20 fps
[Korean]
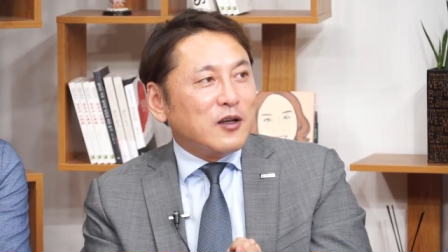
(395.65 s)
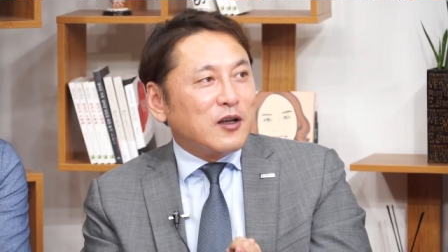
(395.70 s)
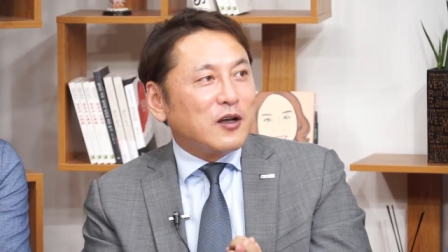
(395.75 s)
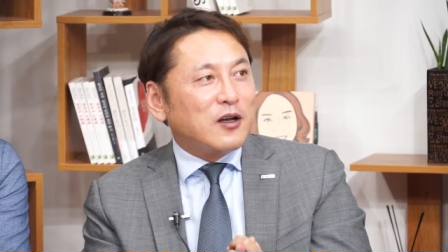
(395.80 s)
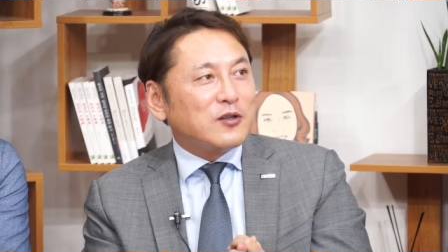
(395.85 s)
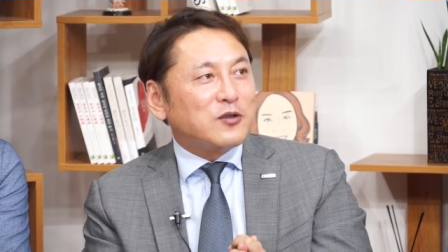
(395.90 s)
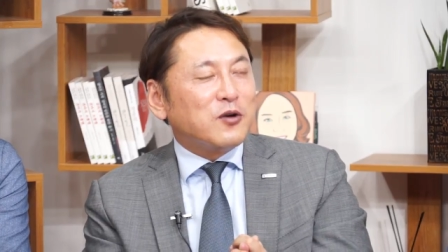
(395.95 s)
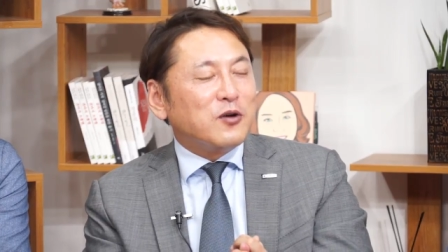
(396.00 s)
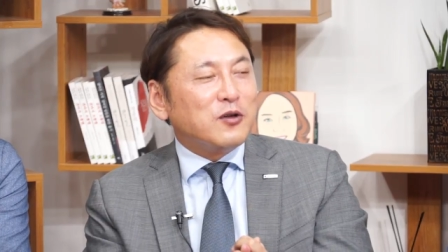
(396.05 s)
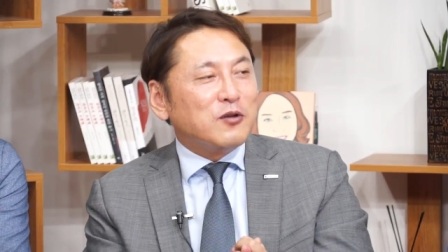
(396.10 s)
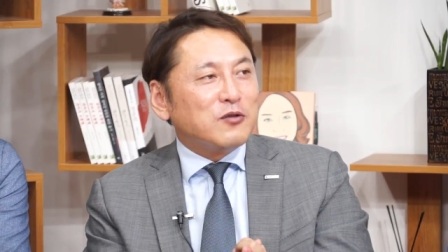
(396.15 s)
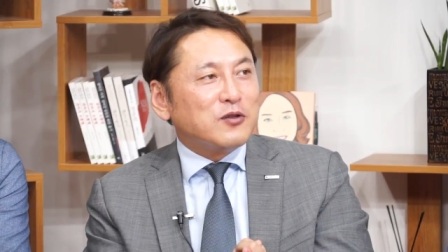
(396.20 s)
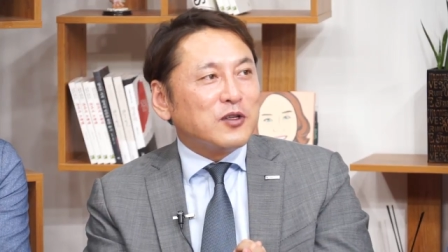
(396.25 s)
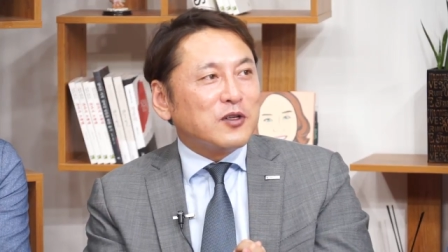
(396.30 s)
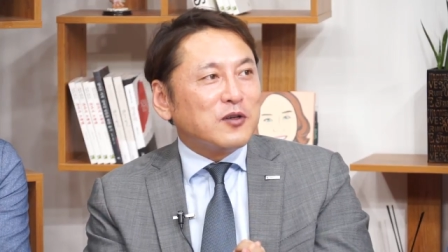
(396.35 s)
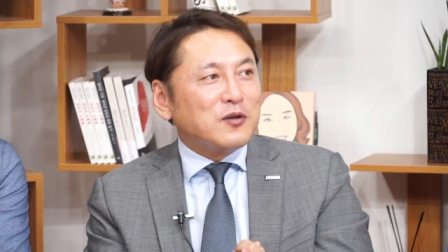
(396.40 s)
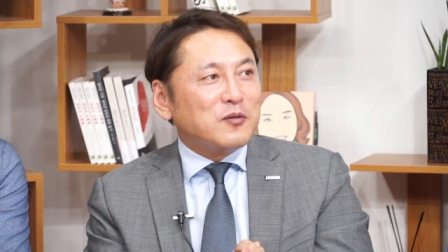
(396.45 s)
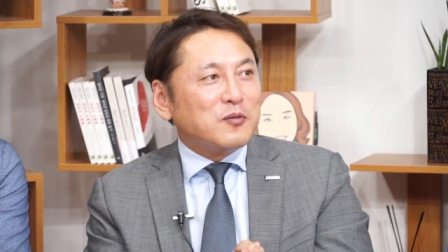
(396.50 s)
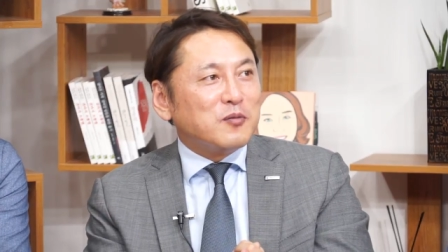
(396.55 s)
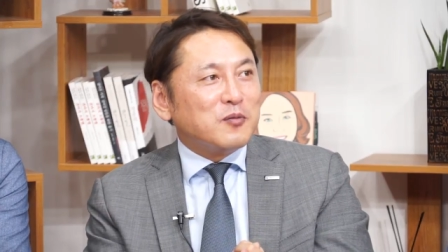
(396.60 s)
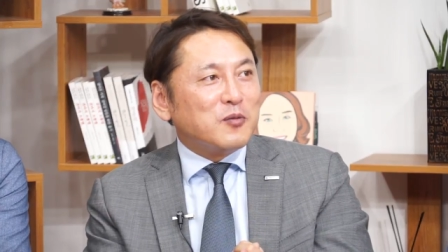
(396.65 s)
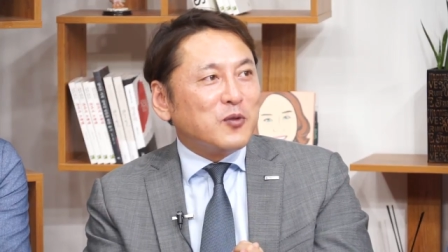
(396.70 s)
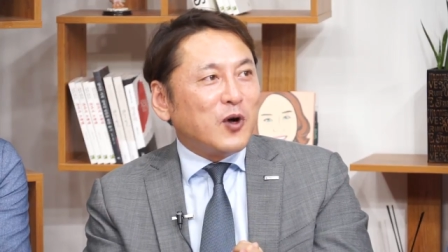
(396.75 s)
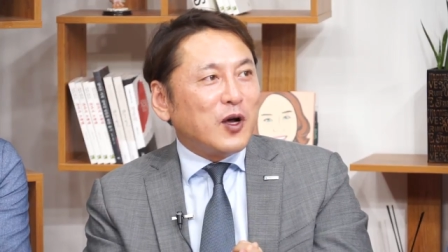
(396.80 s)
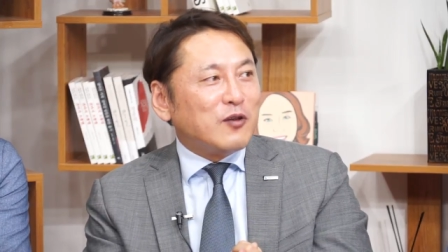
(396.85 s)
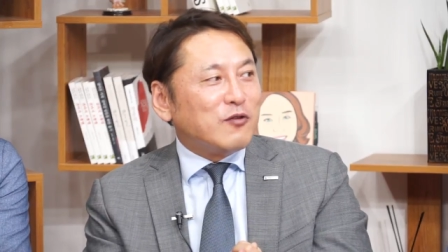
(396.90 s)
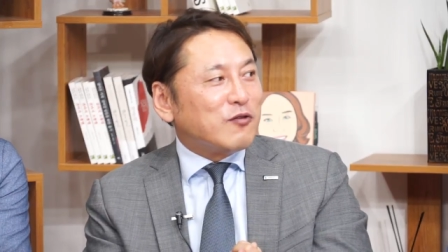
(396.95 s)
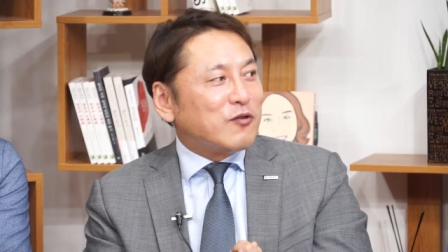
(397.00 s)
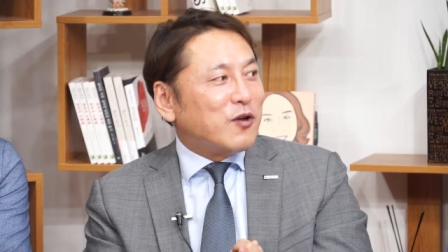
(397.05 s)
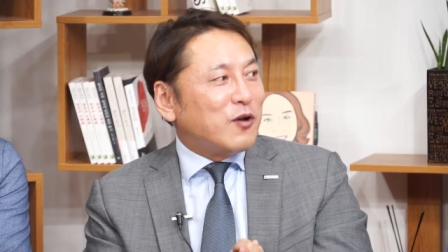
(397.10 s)
그러니까 저희도 지금 뭐
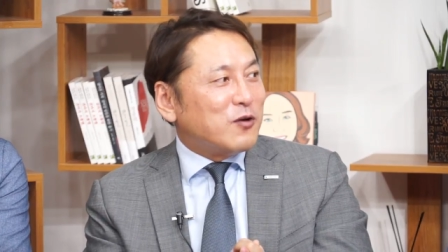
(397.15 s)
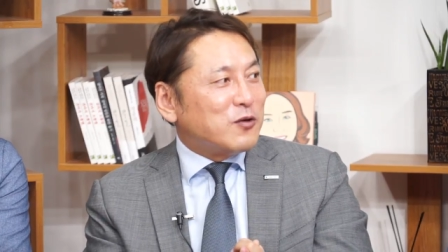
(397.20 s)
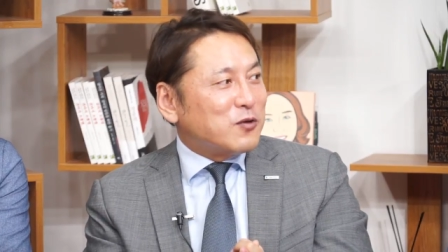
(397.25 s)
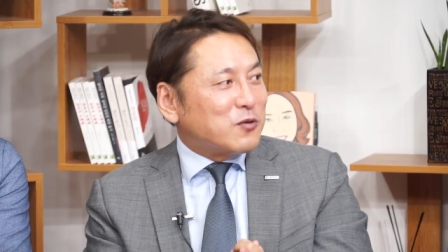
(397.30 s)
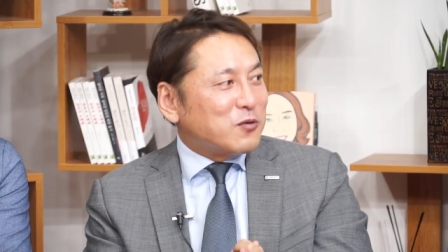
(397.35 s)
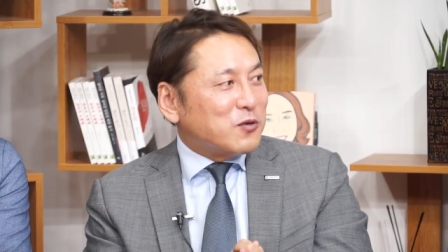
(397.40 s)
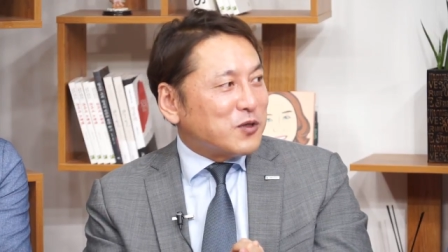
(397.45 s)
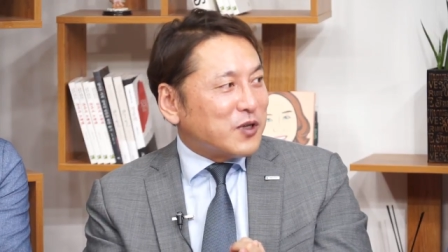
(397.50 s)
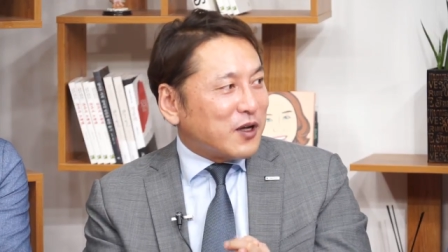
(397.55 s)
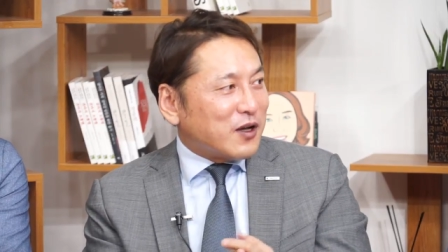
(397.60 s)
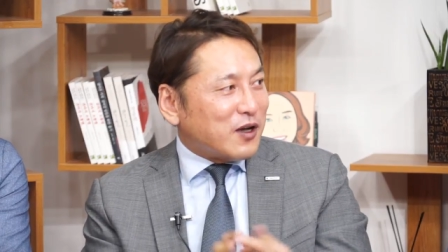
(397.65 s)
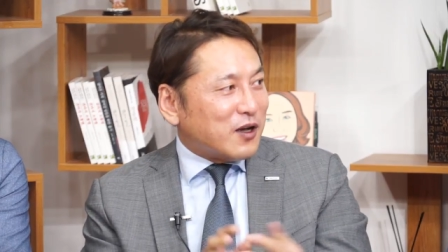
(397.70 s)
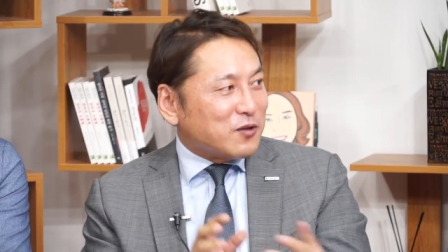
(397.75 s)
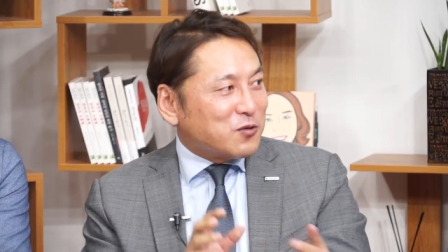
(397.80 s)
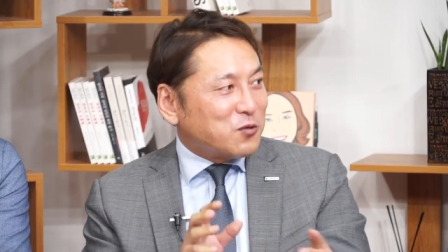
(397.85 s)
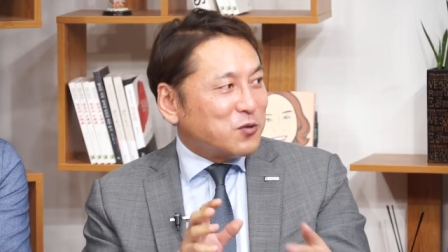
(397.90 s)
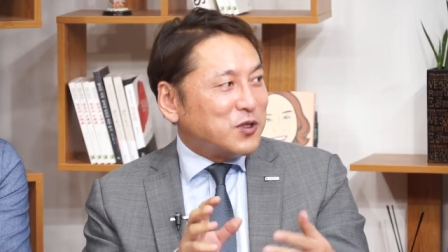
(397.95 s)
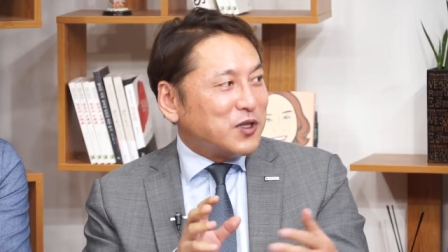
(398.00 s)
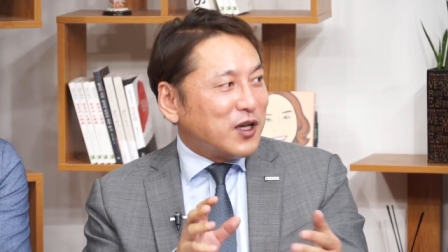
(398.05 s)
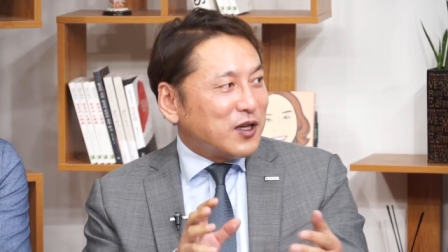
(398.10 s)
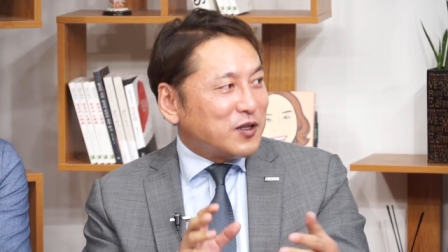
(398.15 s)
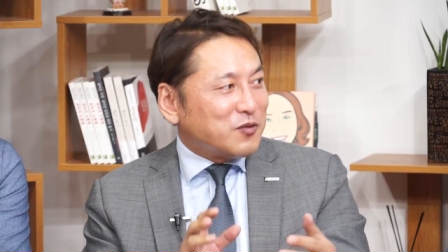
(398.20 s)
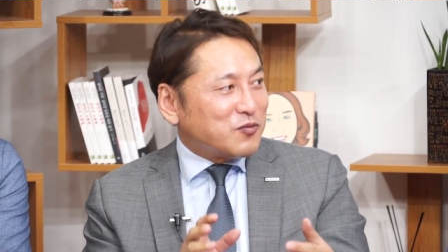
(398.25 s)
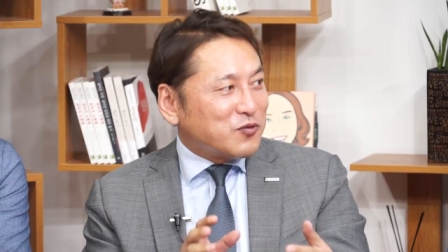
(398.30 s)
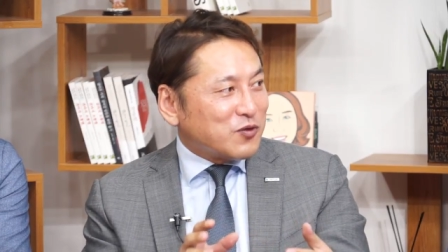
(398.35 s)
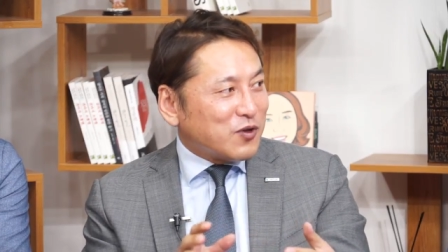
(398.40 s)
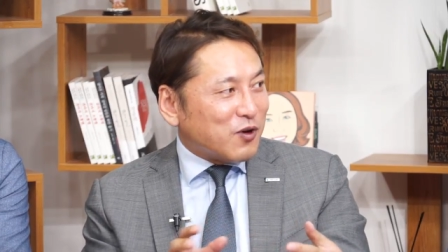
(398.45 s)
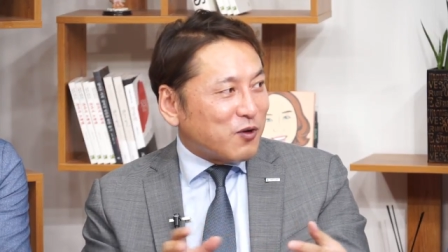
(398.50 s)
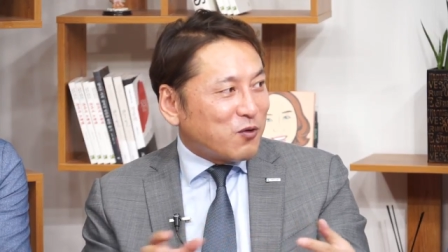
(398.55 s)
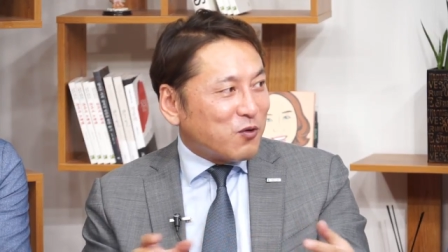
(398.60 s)
한 6개월 정도 제가 조직에
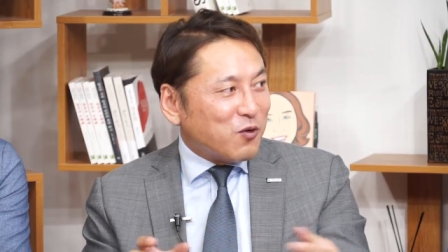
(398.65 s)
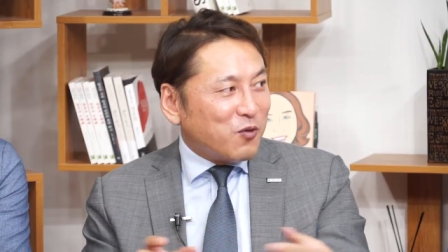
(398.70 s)
집중하고